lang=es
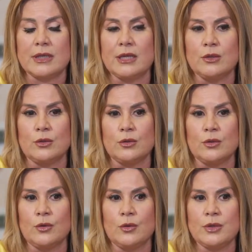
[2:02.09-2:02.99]
que
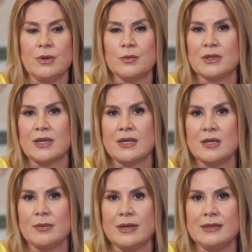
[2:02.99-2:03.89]
no iba a una
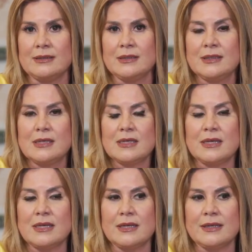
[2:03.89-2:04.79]
tarima
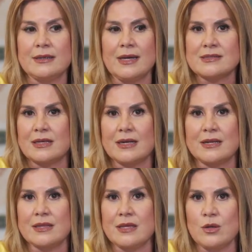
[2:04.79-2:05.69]
eh, a hacer el
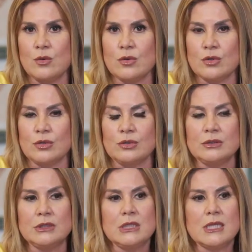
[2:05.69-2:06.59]

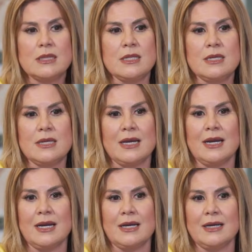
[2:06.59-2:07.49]
ridículo, ni
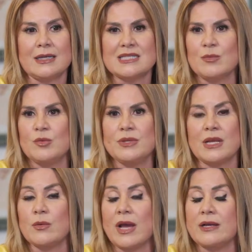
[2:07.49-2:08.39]
a que se me
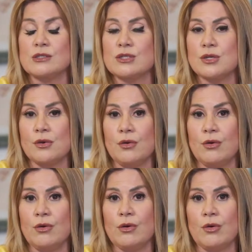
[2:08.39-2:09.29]
olvidara una canción
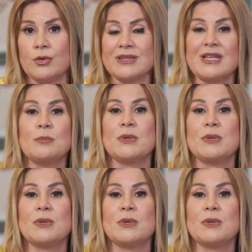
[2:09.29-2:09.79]
o no estar